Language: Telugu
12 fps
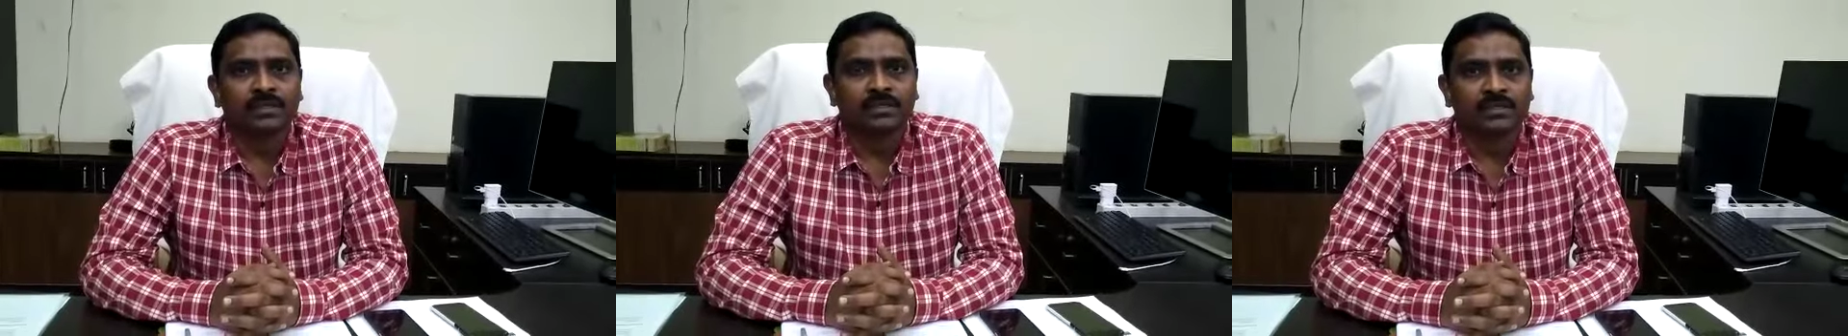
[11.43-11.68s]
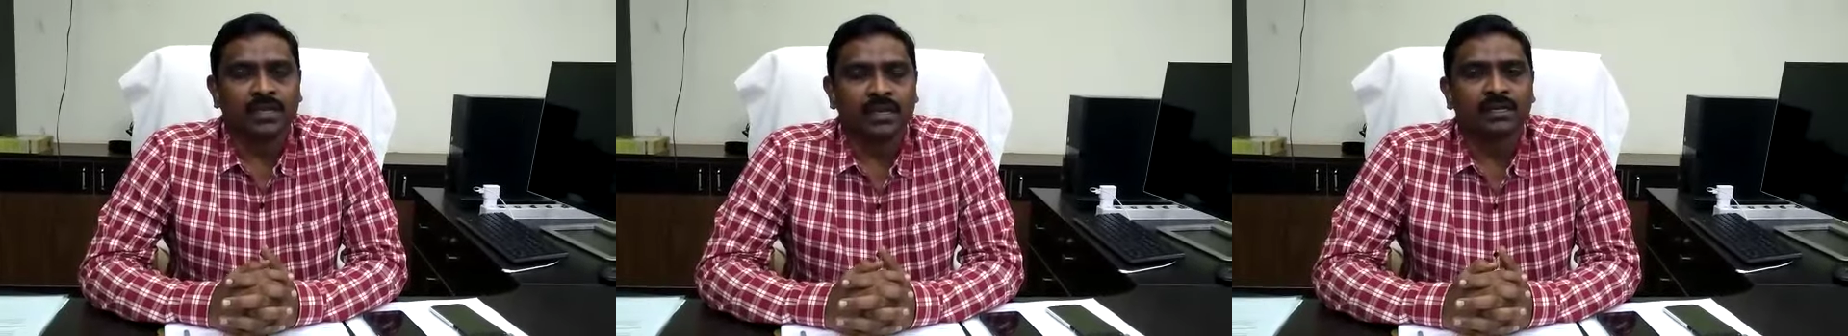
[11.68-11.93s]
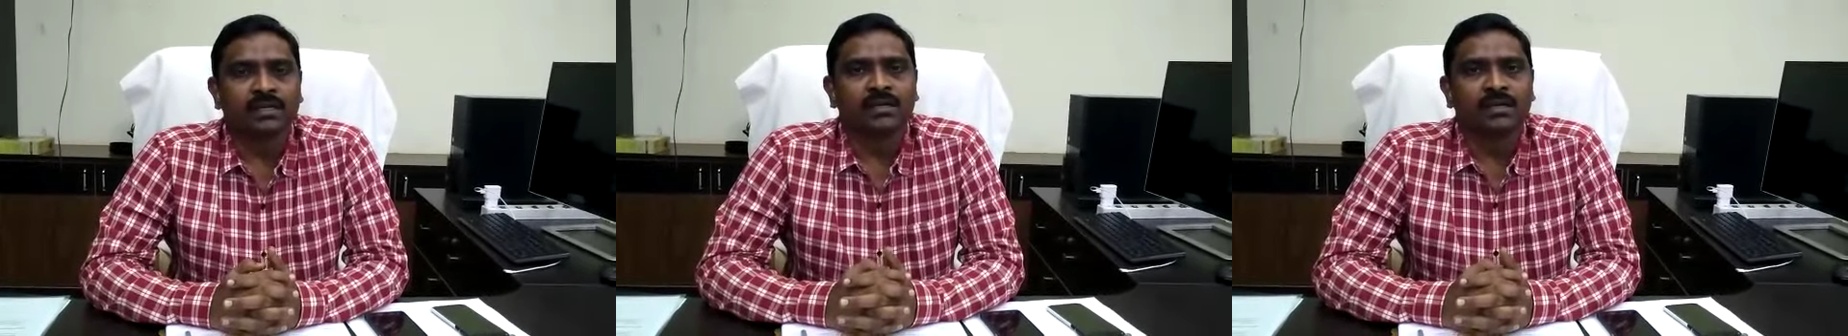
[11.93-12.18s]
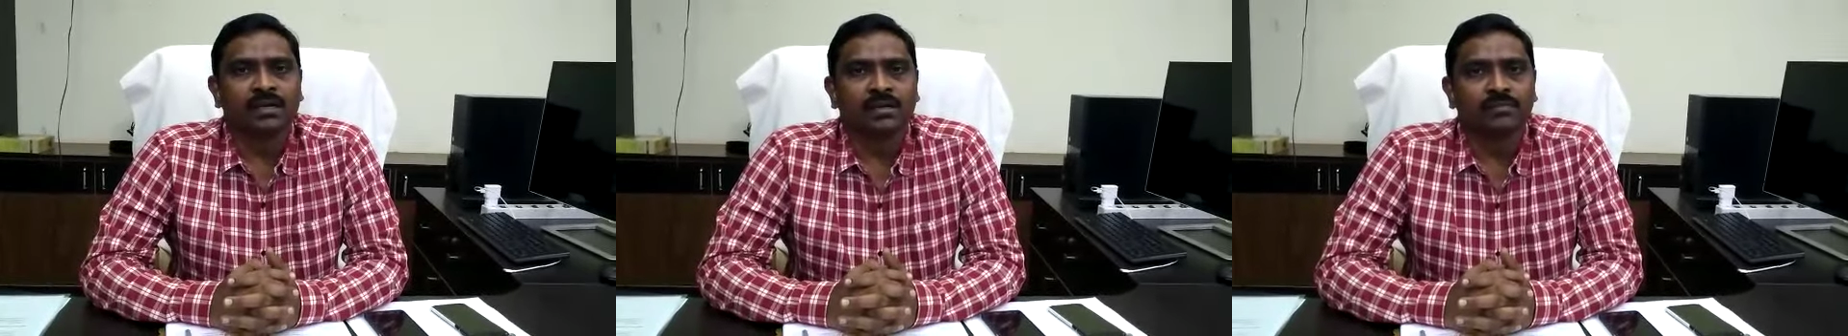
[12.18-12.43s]

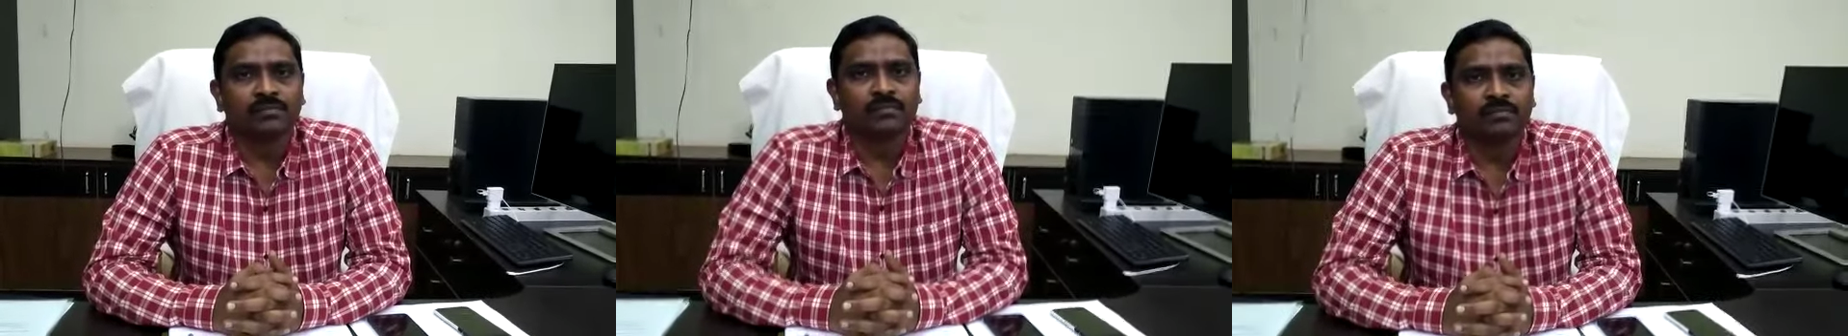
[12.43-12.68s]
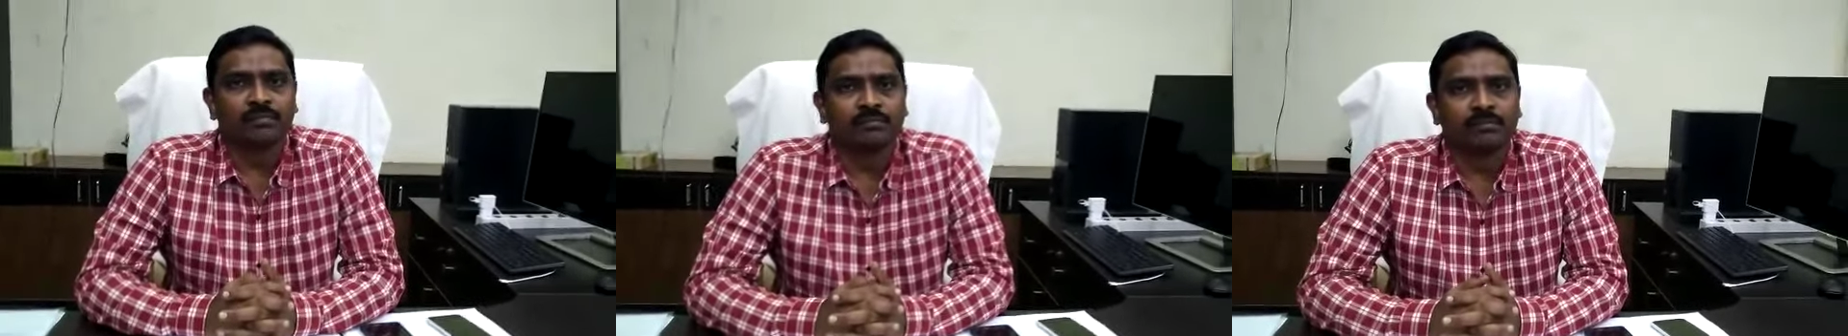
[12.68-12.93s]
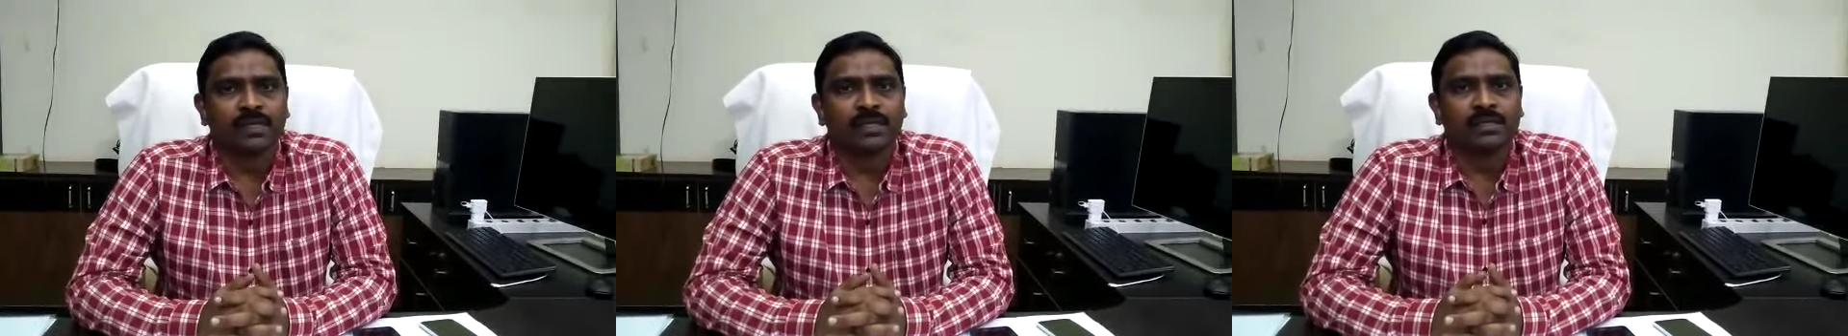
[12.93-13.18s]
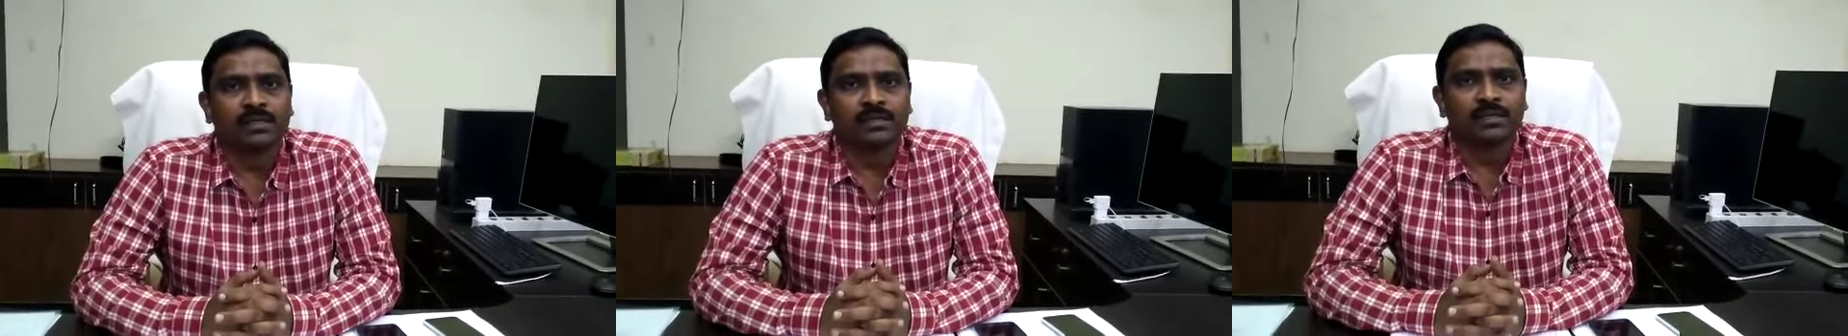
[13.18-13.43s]
స్థానికంగా మీ
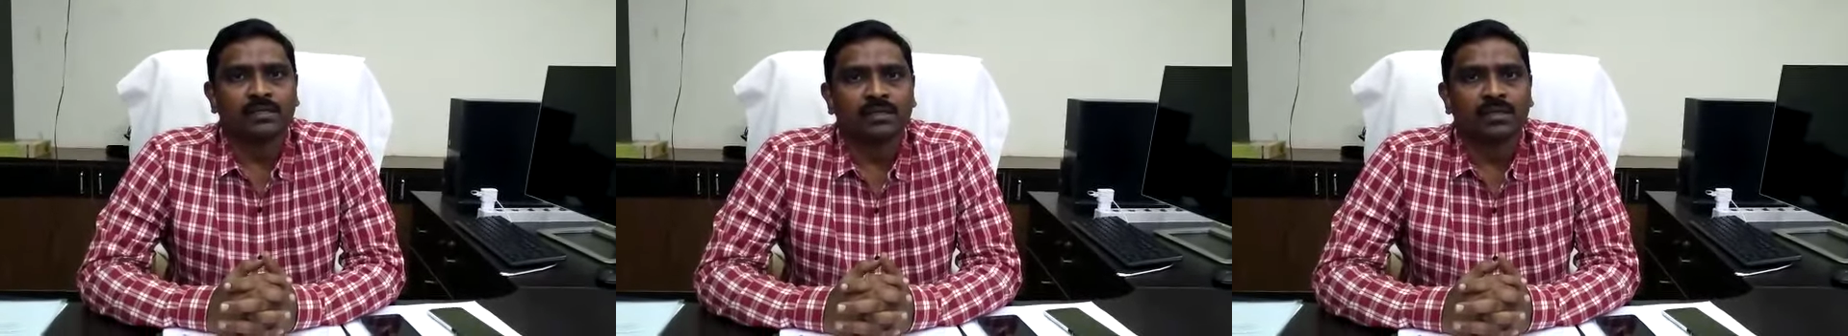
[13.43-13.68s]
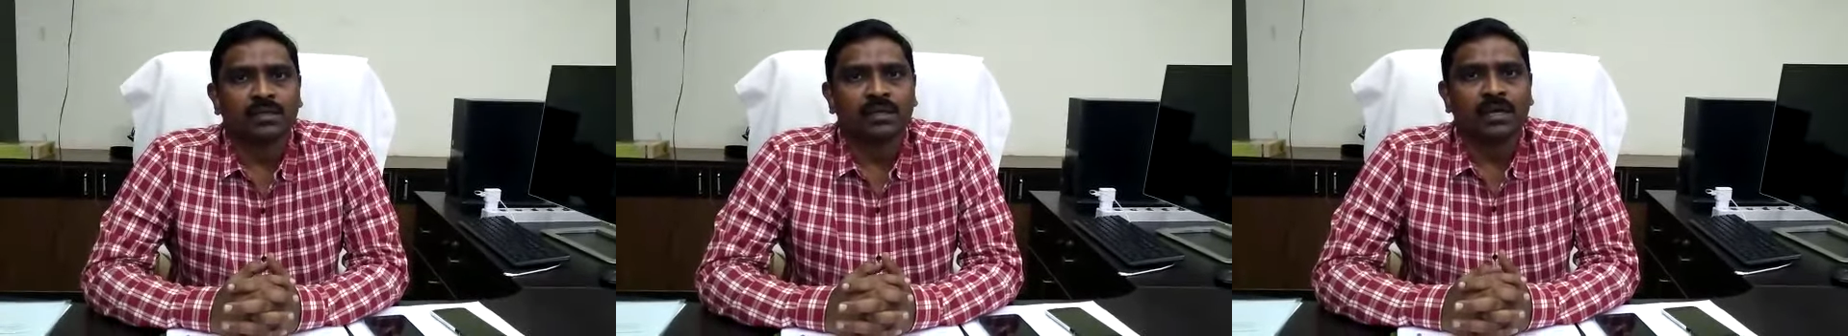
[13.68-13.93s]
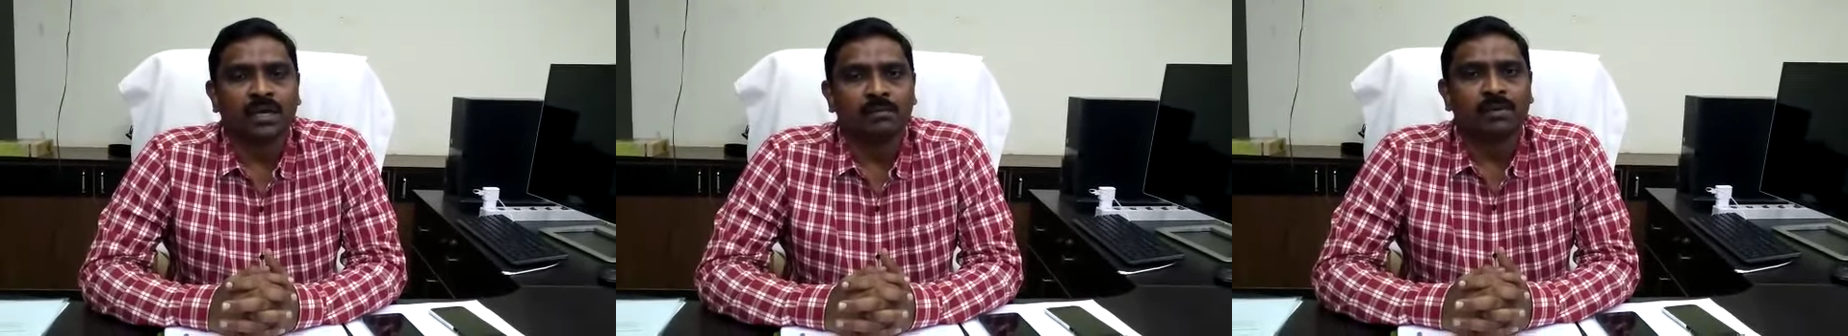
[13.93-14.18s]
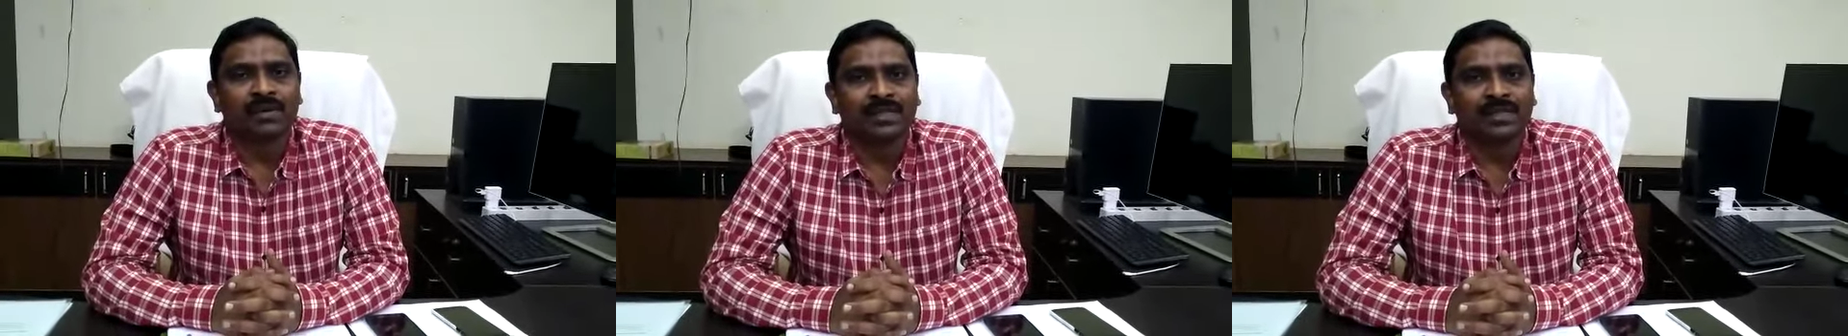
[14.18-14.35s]
అర్బన్